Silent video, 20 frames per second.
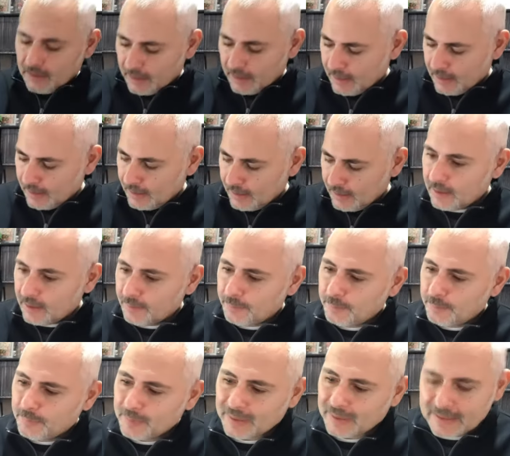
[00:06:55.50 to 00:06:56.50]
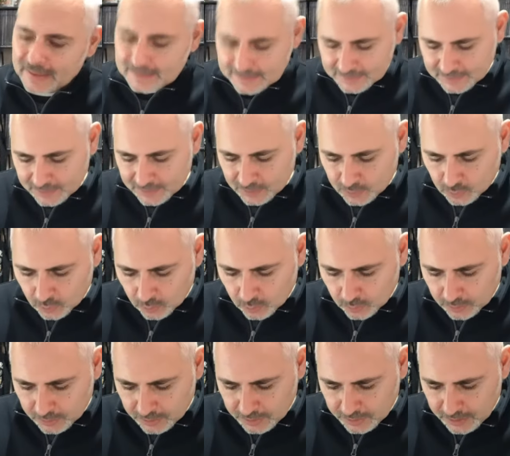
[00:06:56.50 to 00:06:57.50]
al
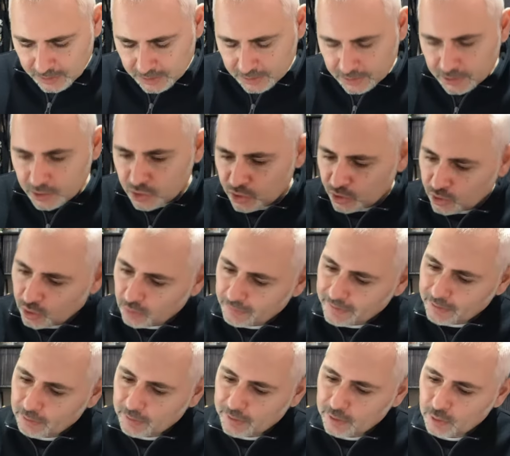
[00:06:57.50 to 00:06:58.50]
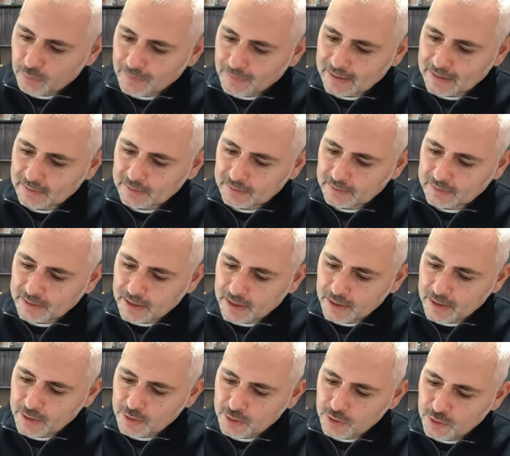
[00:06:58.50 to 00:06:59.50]
prezzo di 19,90
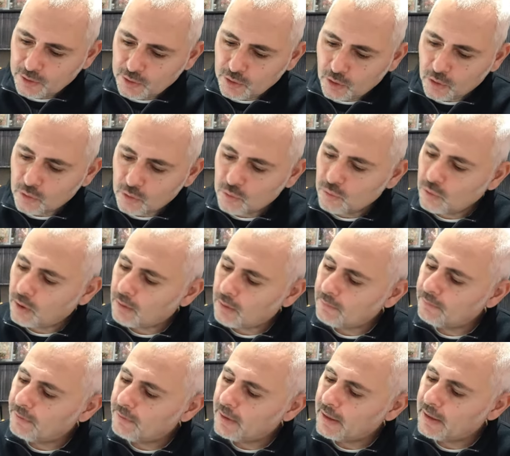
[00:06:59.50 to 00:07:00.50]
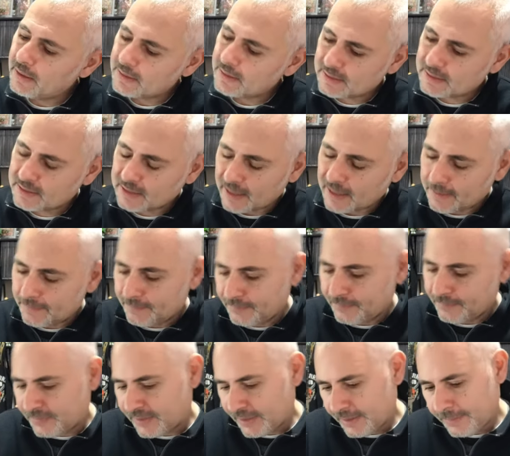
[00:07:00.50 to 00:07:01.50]
euro, Yogunov e
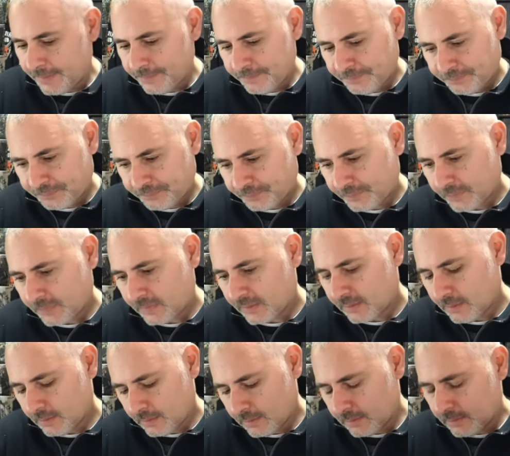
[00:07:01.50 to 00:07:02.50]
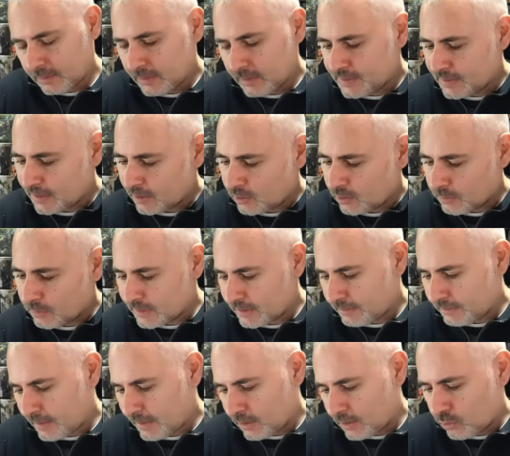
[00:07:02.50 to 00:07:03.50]
Sente, chissà come
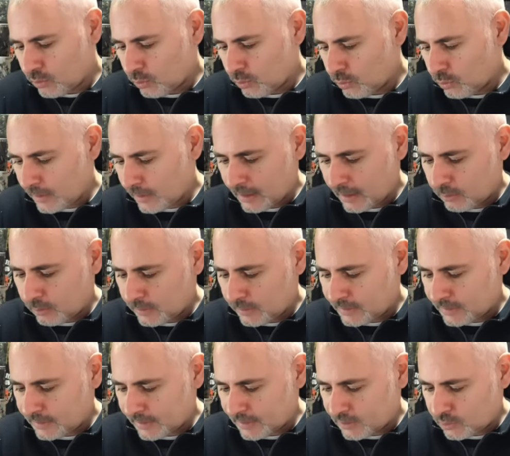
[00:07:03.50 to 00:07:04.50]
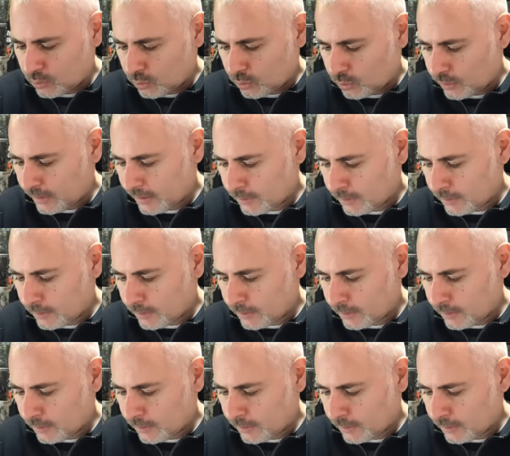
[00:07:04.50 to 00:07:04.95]
si va a collocare questa storia,